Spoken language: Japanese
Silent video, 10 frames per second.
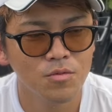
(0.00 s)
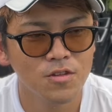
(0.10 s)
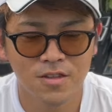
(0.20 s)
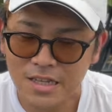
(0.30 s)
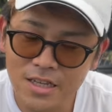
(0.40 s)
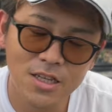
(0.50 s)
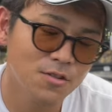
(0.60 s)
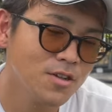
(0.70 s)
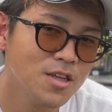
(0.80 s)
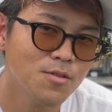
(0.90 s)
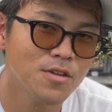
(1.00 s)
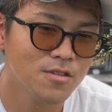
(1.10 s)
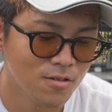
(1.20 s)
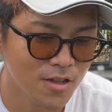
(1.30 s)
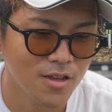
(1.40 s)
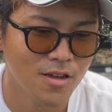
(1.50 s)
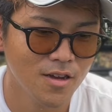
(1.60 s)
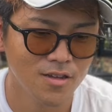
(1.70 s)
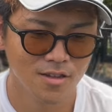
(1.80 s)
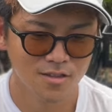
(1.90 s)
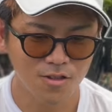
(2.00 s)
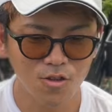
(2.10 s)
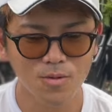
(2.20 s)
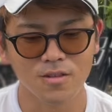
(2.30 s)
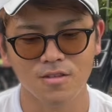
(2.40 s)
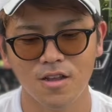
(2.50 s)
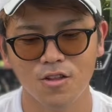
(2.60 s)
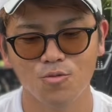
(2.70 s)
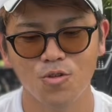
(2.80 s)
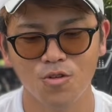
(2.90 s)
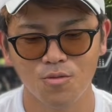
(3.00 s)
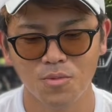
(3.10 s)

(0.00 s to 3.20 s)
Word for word: 接ぎ木はできますので例えばですけれども、